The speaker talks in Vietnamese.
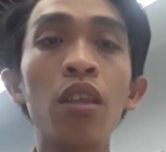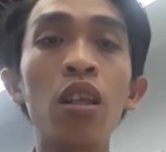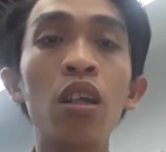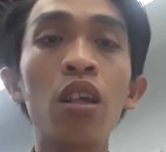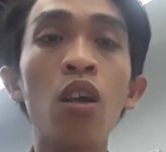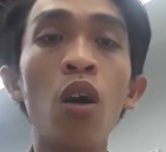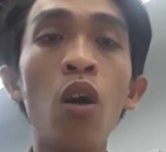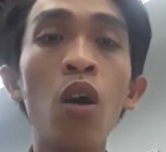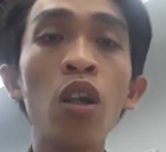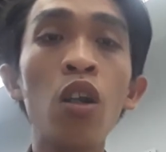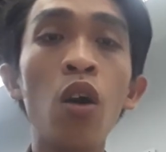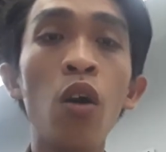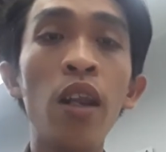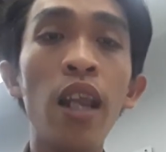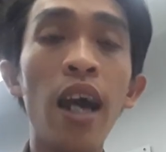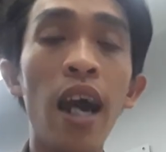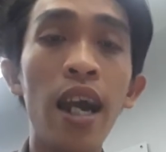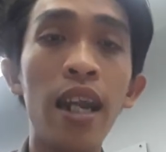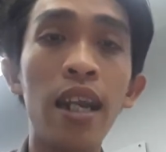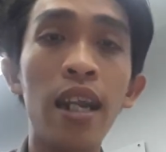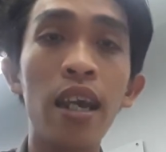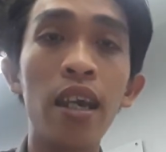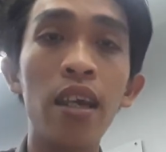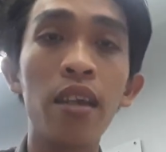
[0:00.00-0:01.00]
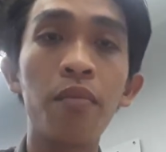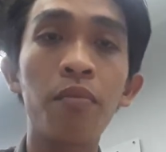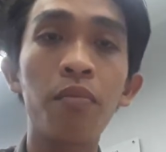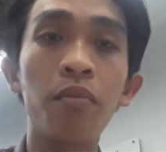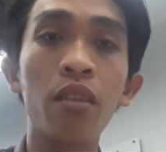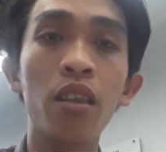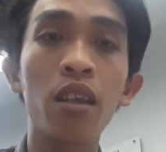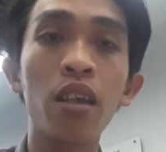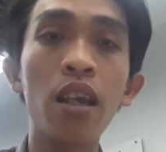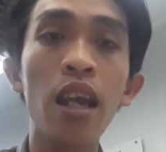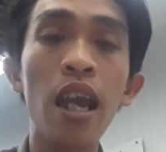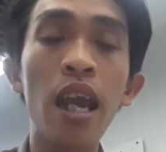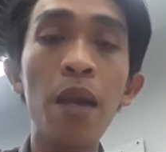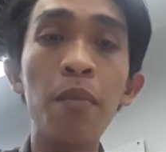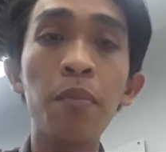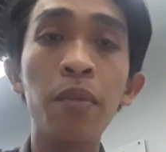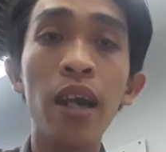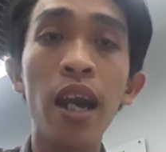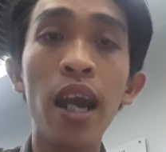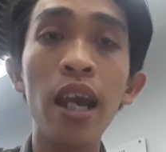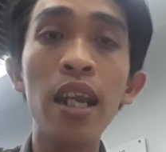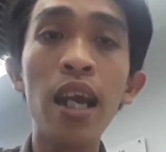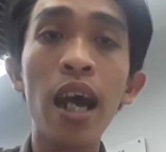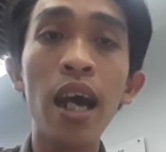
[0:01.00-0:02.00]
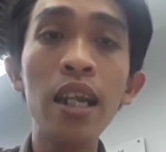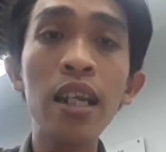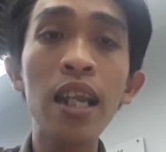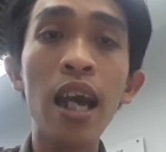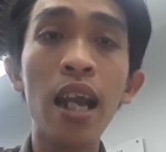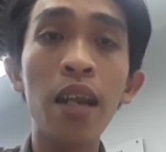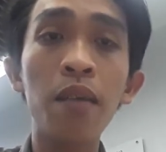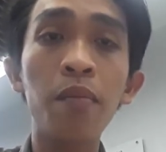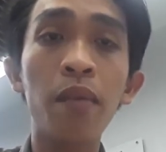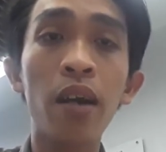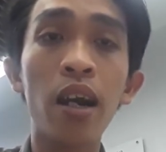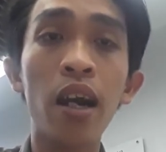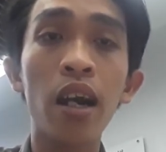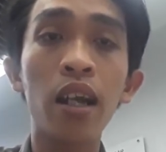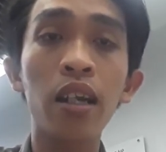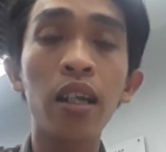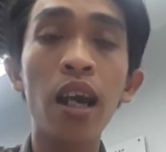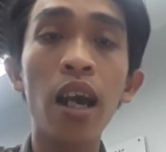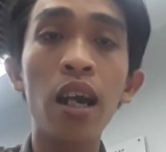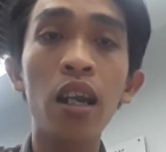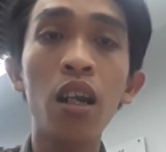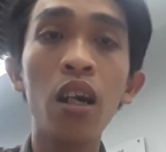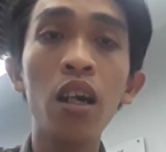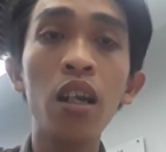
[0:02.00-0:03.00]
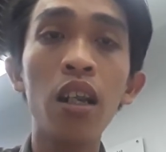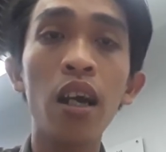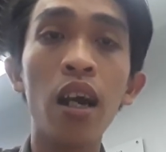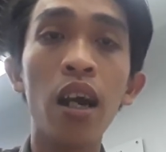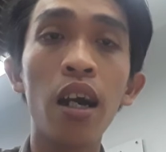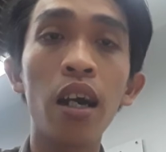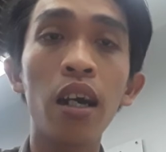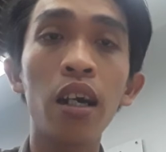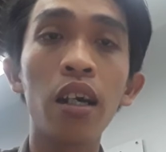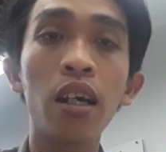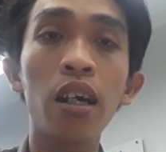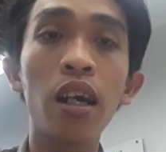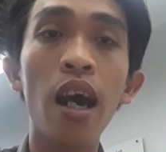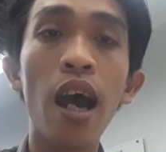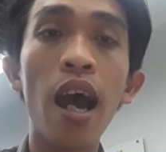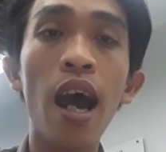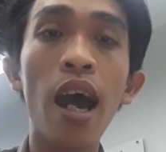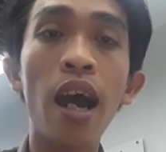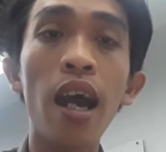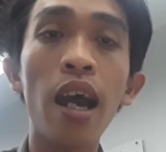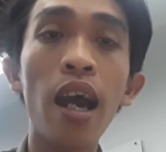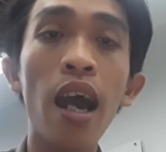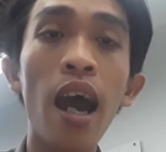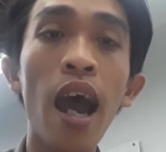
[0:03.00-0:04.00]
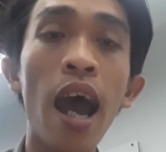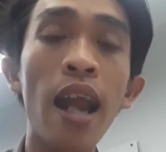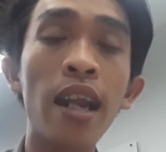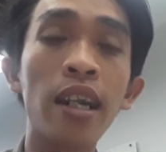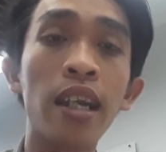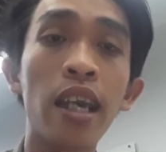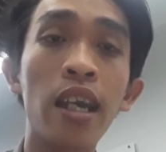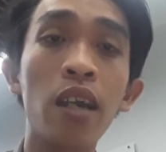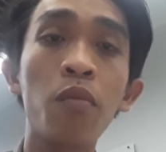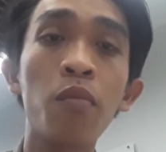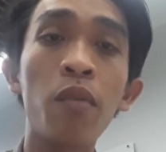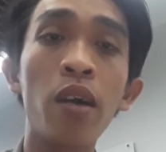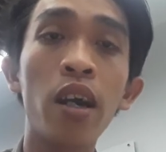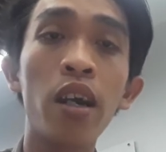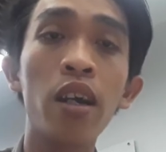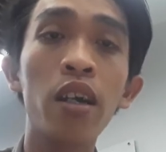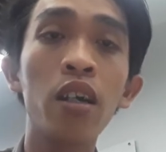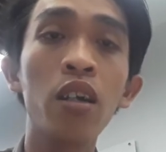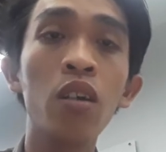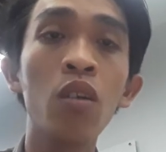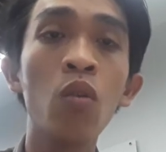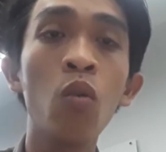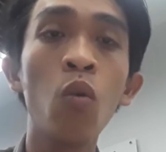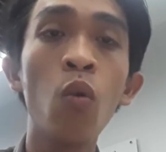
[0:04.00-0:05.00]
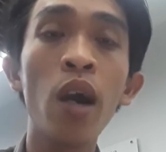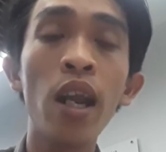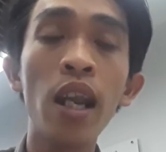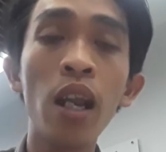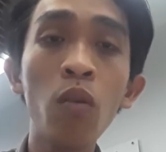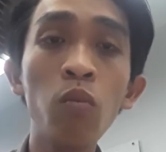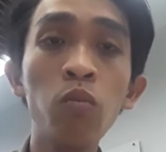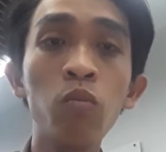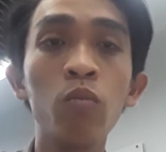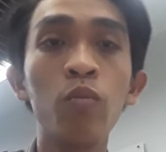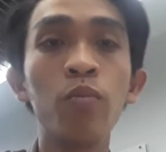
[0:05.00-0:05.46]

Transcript: có đôi lời này Em gửi đến anh mà tên đó là Anh Kiệt mà quê lóc